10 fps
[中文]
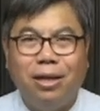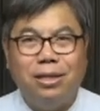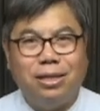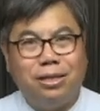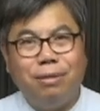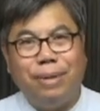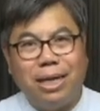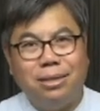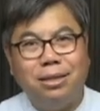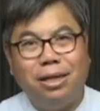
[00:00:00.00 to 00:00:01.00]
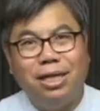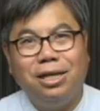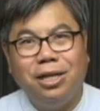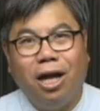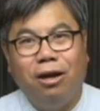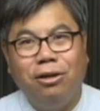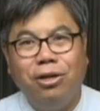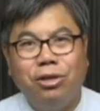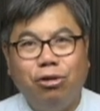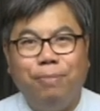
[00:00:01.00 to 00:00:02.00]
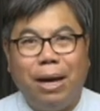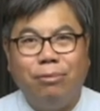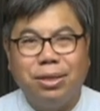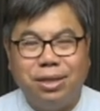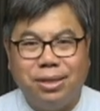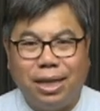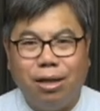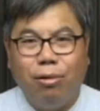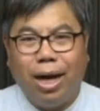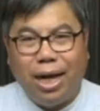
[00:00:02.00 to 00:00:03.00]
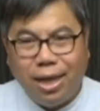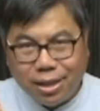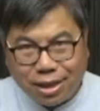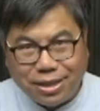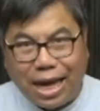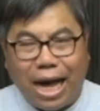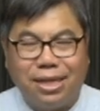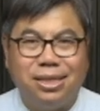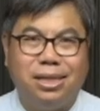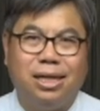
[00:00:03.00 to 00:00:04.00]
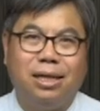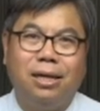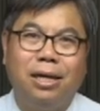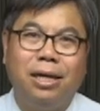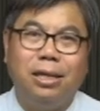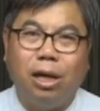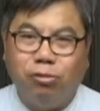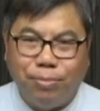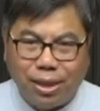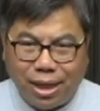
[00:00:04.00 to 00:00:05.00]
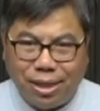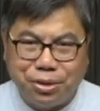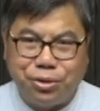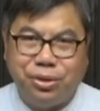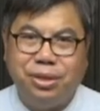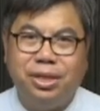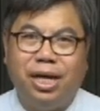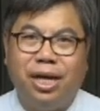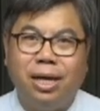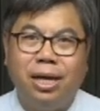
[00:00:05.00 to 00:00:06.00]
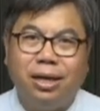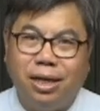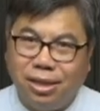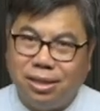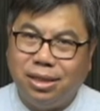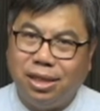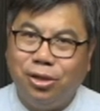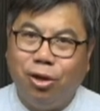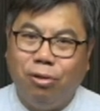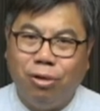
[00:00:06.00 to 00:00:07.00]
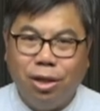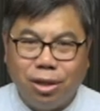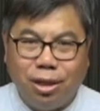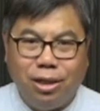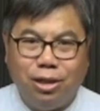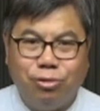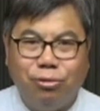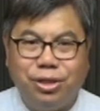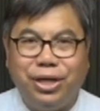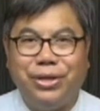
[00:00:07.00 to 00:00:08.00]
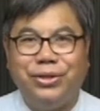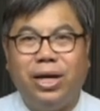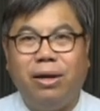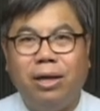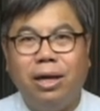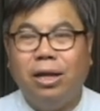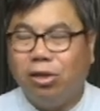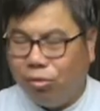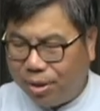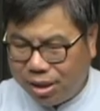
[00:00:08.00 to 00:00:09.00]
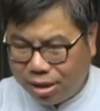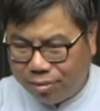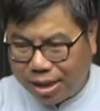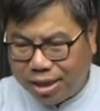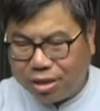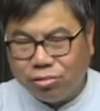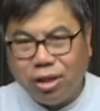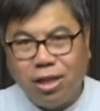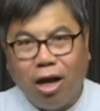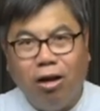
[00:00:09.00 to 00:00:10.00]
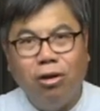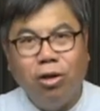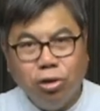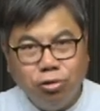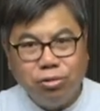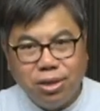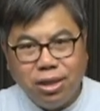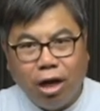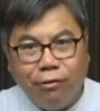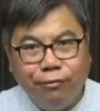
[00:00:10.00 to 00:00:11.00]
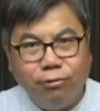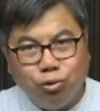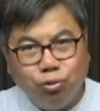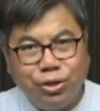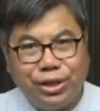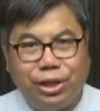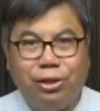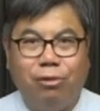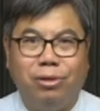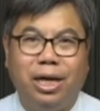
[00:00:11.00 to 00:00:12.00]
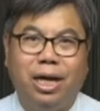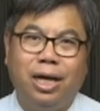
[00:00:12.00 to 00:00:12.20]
其实每一次的听到，都盼望是神的话的扎心，让我们可以实践，可以行动，可以做见证。当我们听完耶稣的道，就是要付诸行动的。